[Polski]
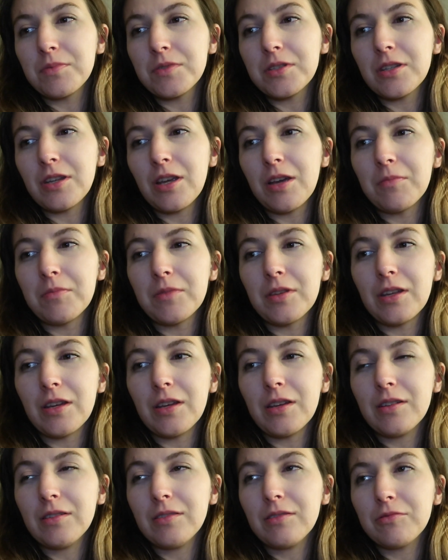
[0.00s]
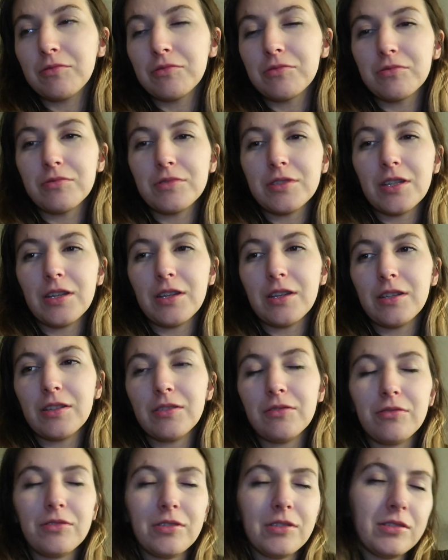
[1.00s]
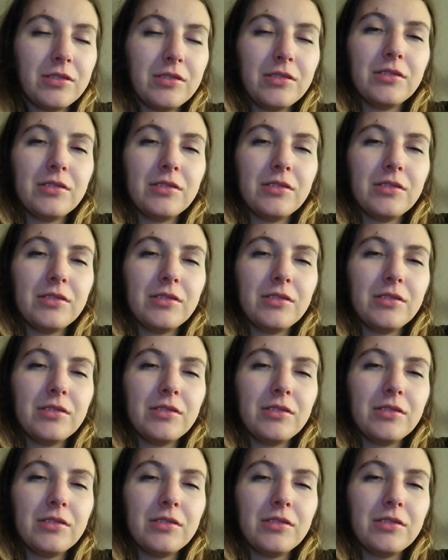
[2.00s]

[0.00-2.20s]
przyjemne uczucie i no i